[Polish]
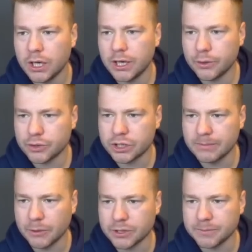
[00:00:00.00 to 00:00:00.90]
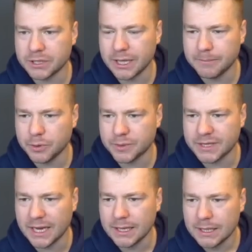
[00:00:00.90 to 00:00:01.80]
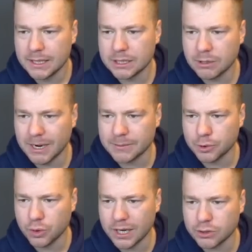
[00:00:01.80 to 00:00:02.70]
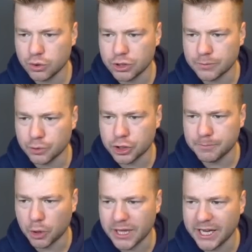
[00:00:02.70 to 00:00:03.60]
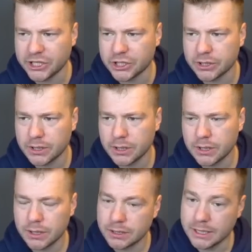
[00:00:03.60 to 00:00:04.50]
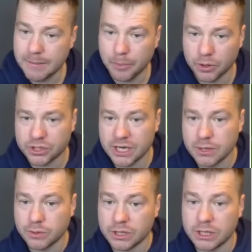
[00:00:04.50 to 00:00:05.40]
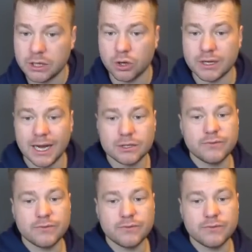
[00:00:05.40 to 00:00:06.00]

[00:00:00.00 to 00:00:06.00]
utrzymał się przy tej piłce. Zobaczmy, Douglas Luiz musi podejść nie podszedł i od razu